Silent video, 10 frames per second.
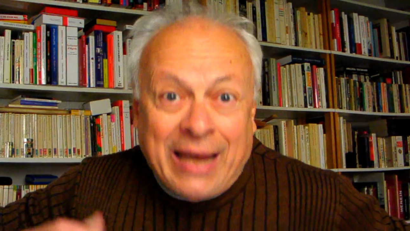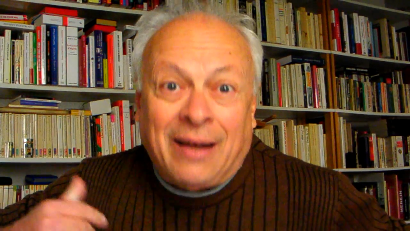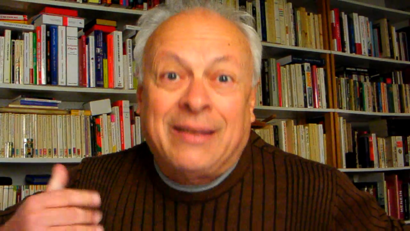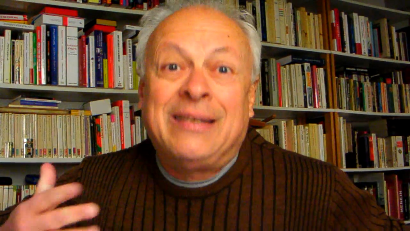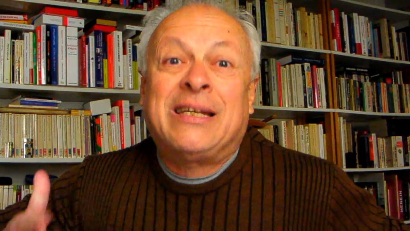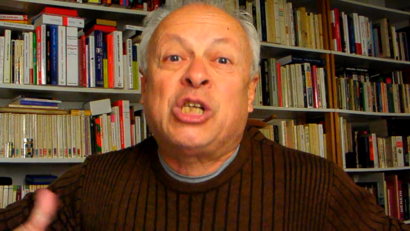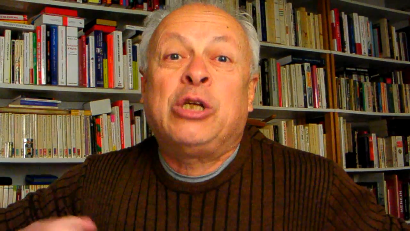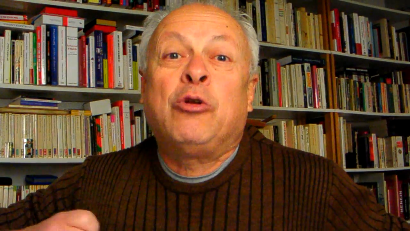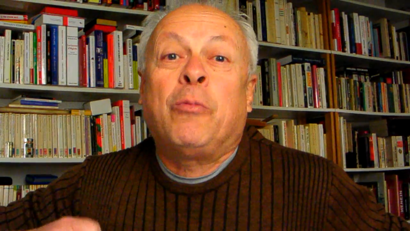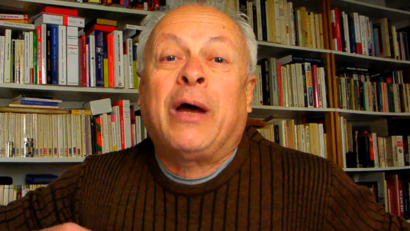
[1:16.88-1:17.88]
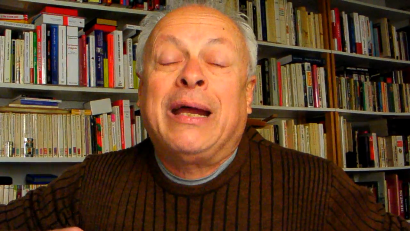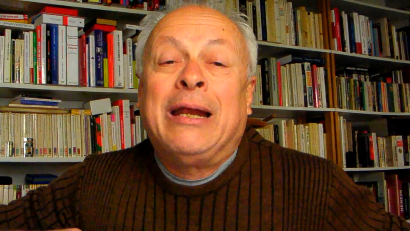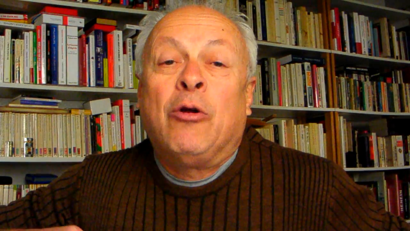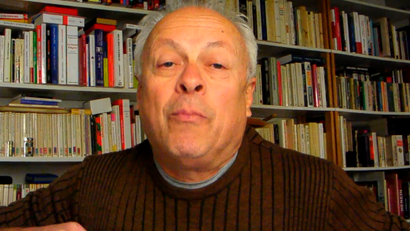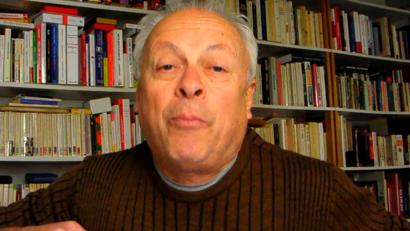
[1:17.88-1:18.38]
Et quand il s'agit de
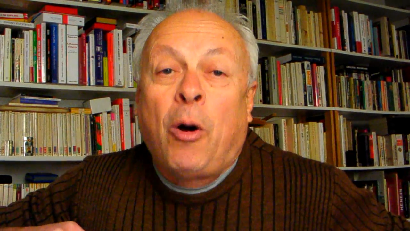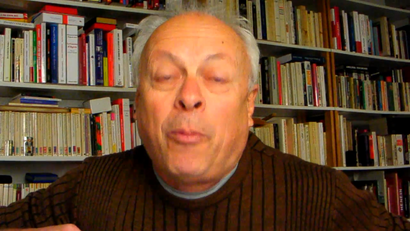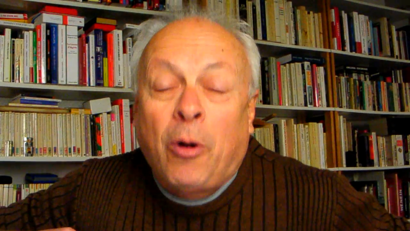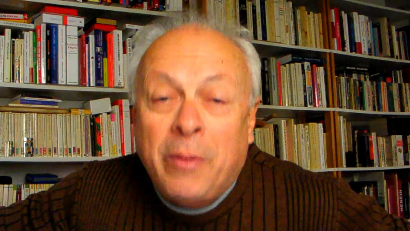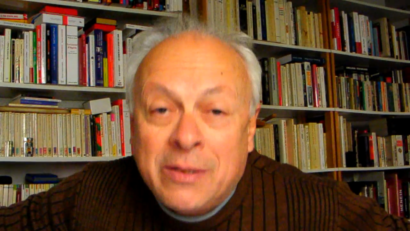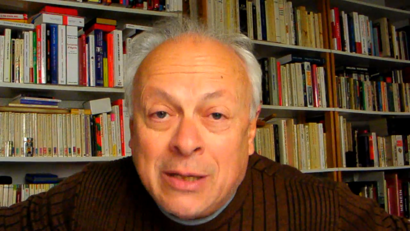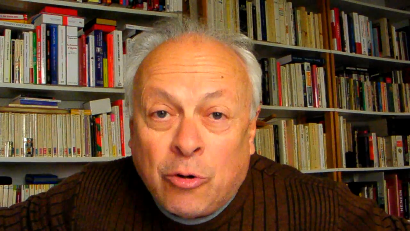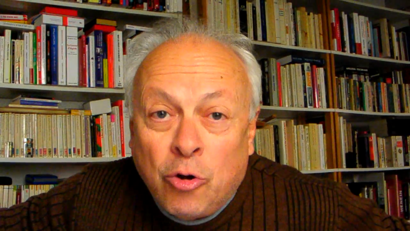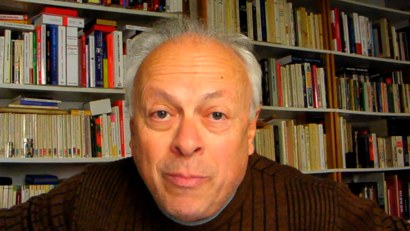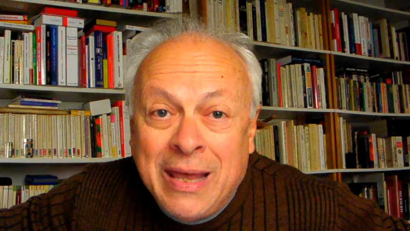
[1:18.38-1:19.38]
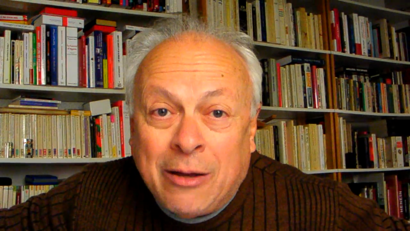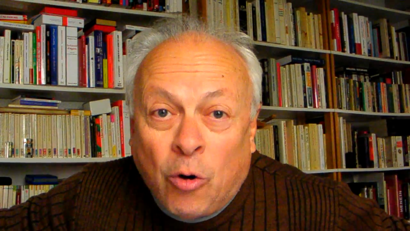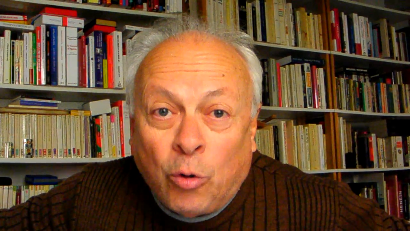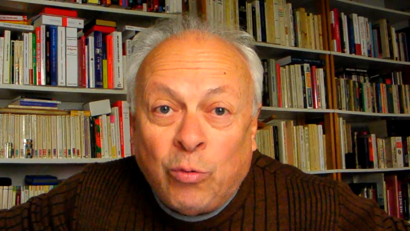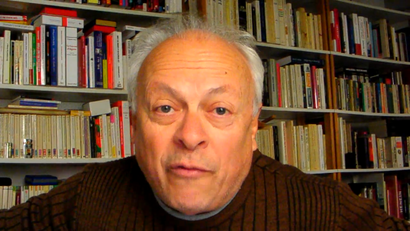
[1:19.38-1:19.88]
régler nos propres problèmes économiques,
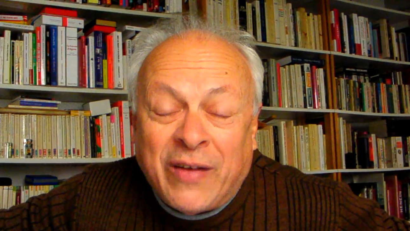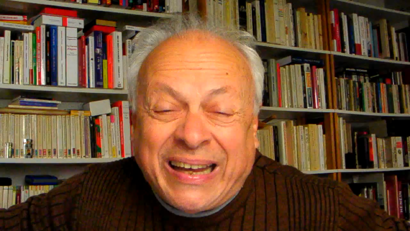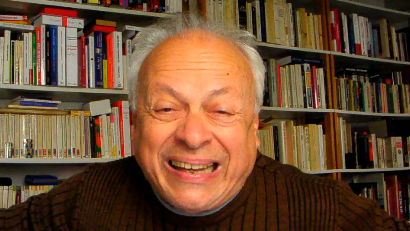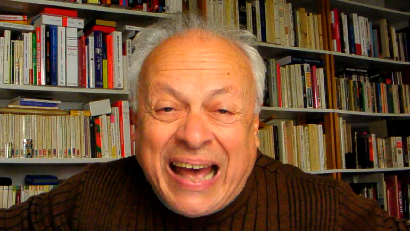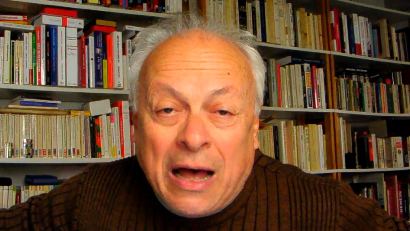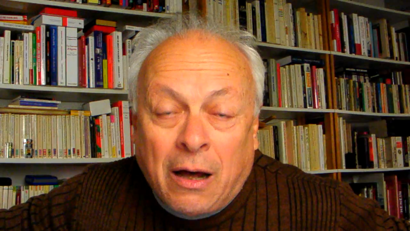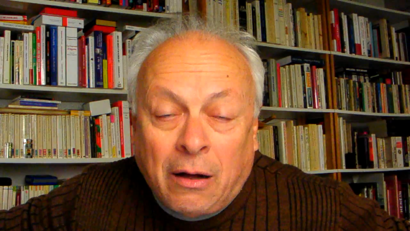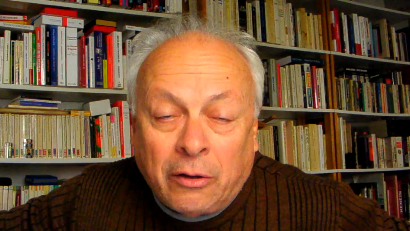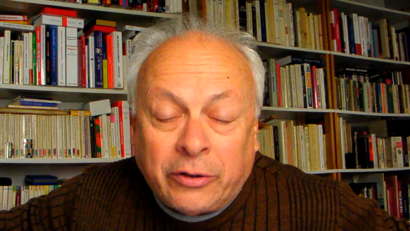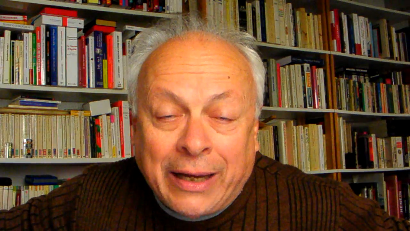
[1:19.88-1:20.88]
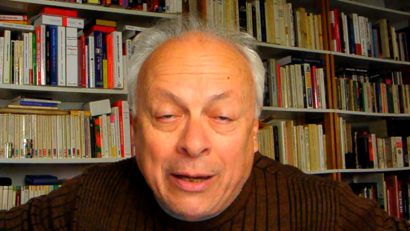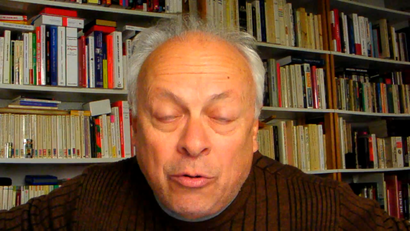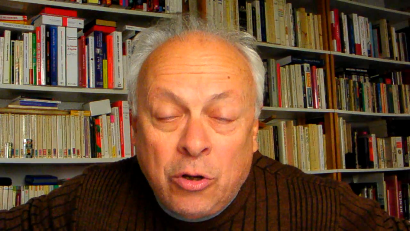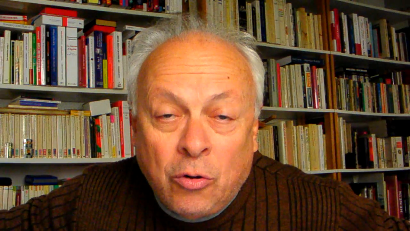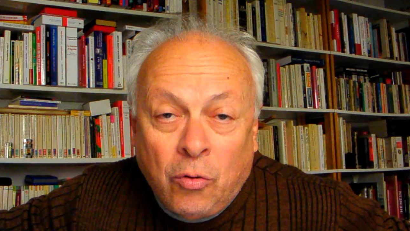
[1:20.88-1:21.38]
on doit faire 40
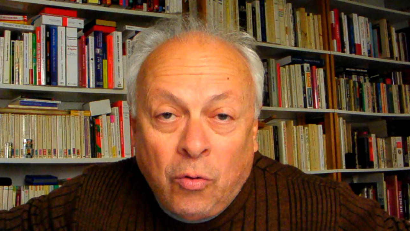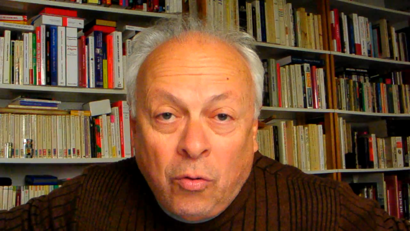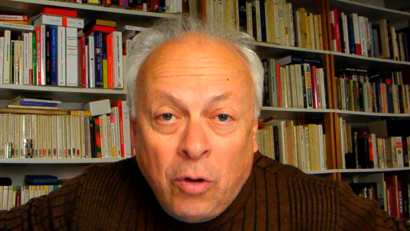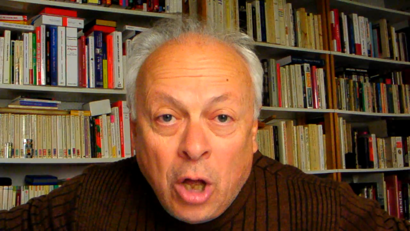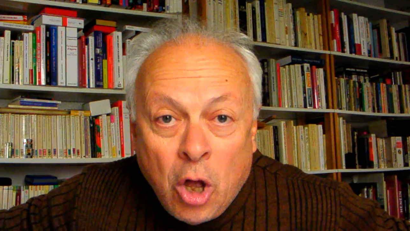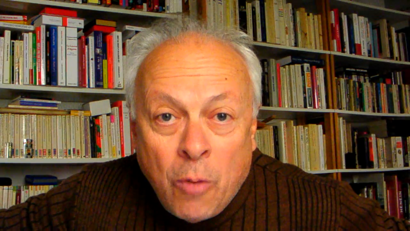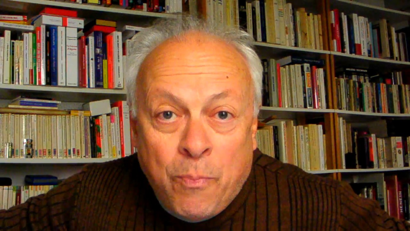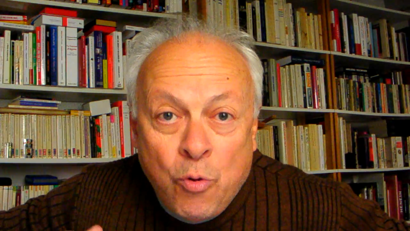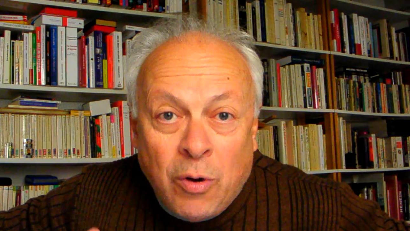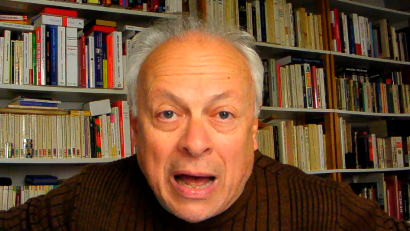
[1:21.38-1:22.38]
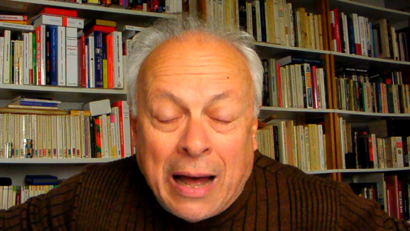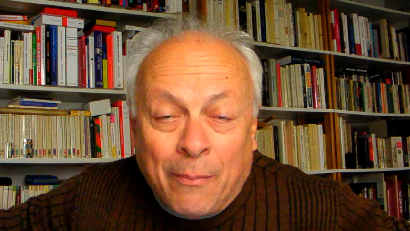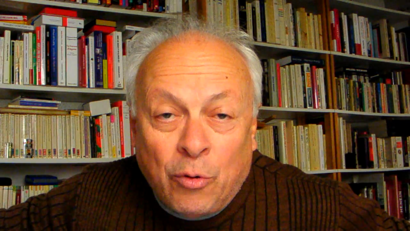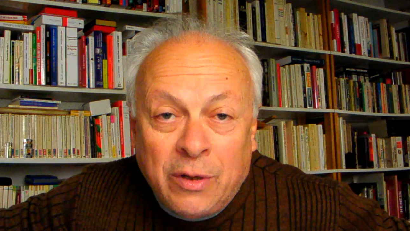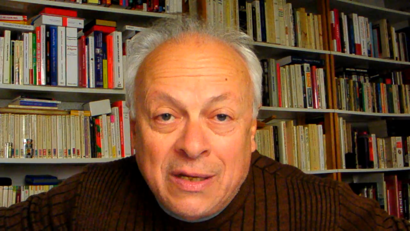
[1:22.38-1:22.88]
réunions pour
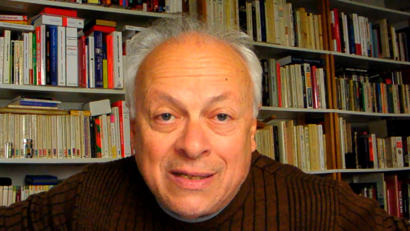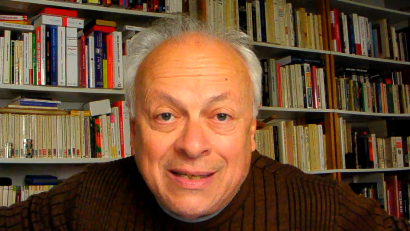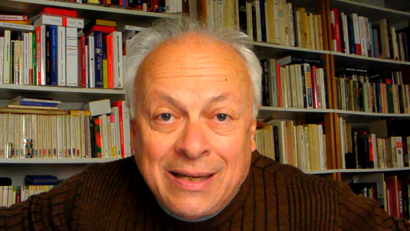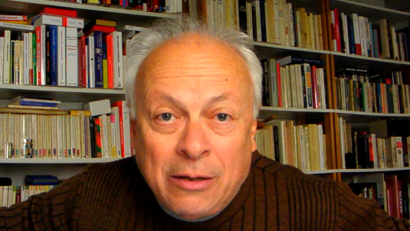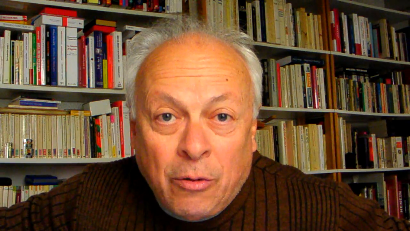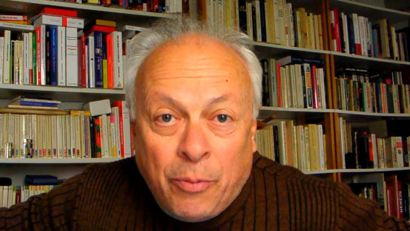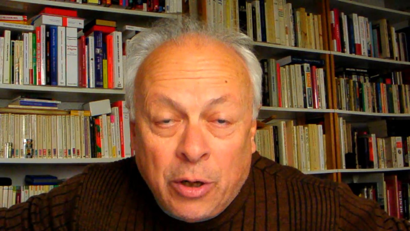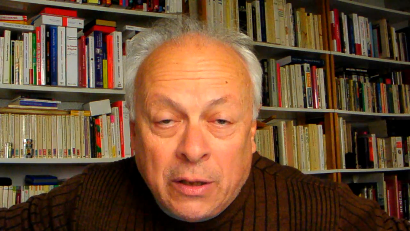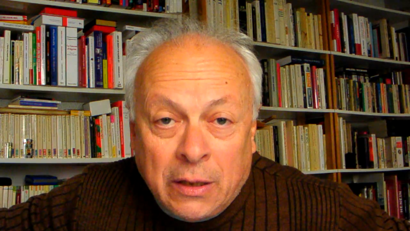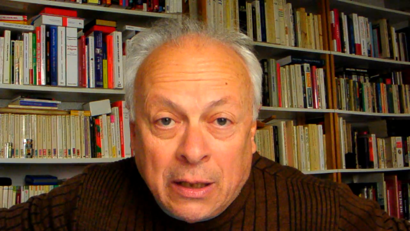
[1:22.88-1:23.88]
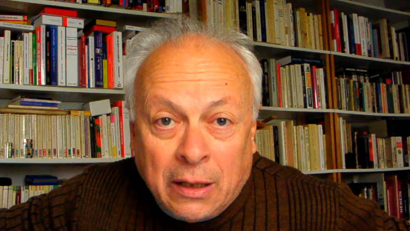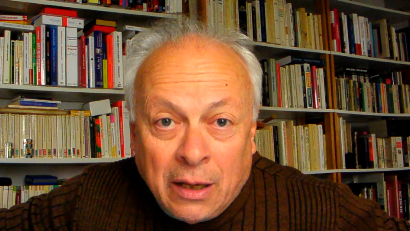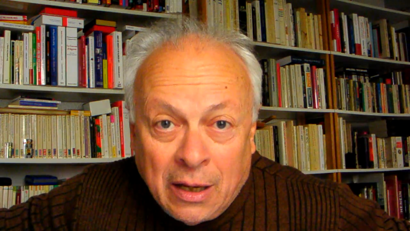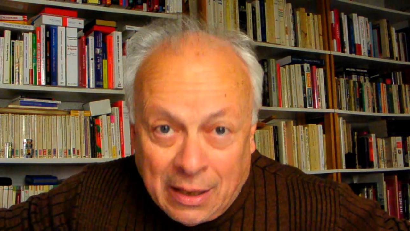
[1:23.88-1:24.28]
harmoniser nos politiques.